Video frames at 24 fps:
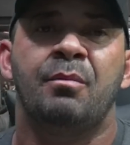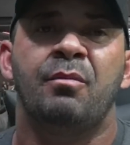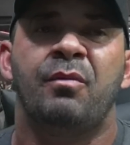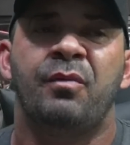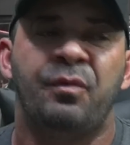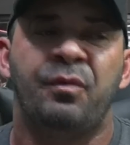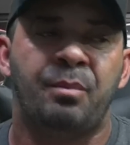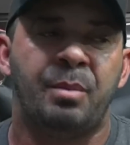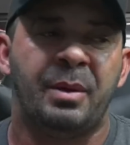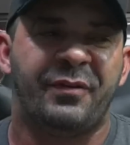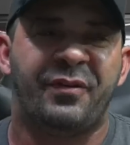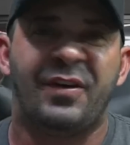
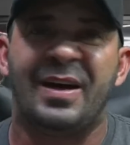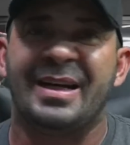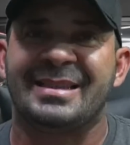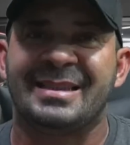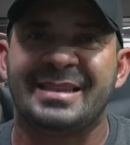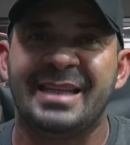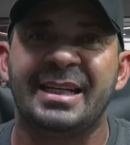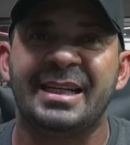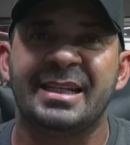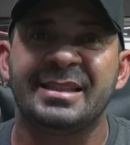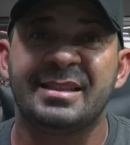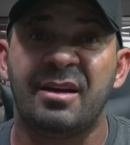fazer
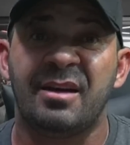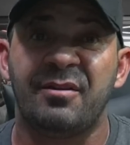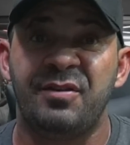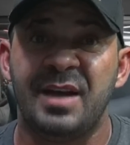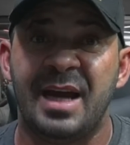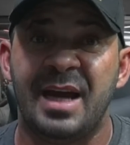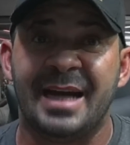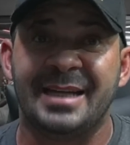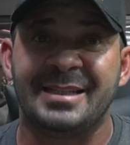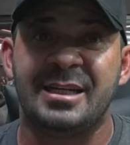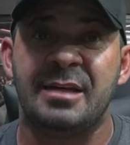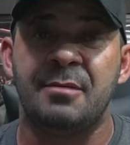essa
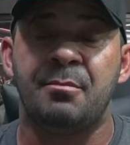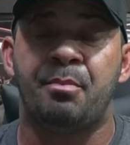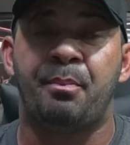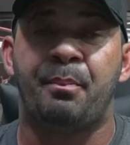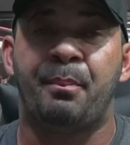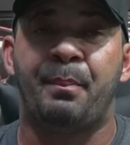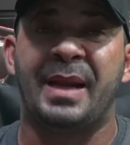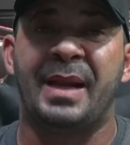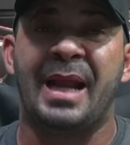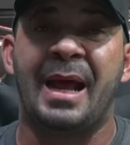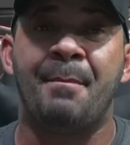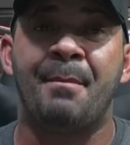viagem para a
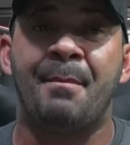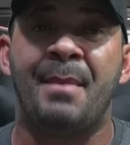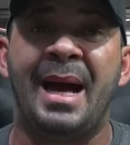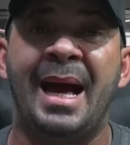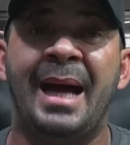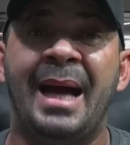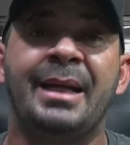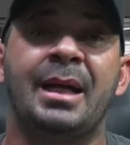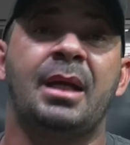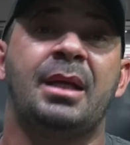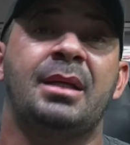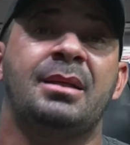marca
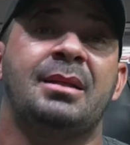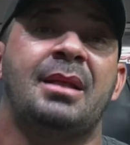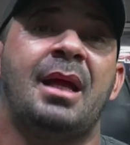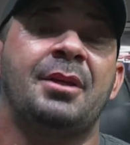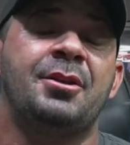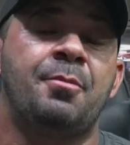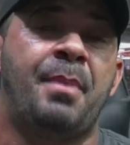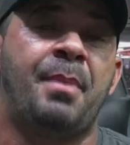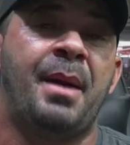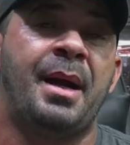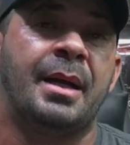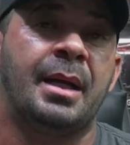que está te
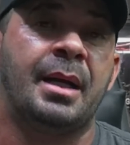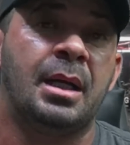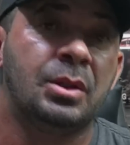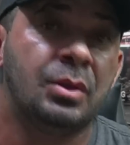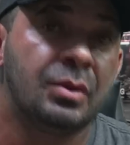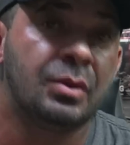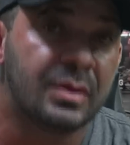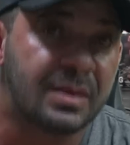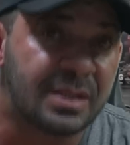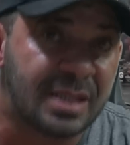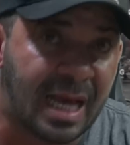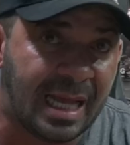pagando um
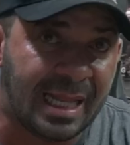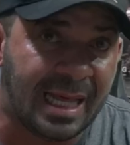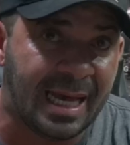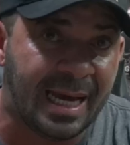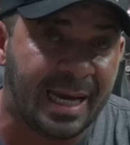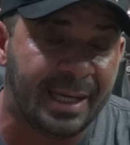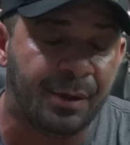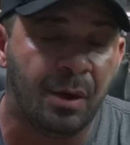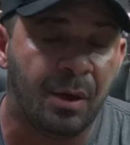salário.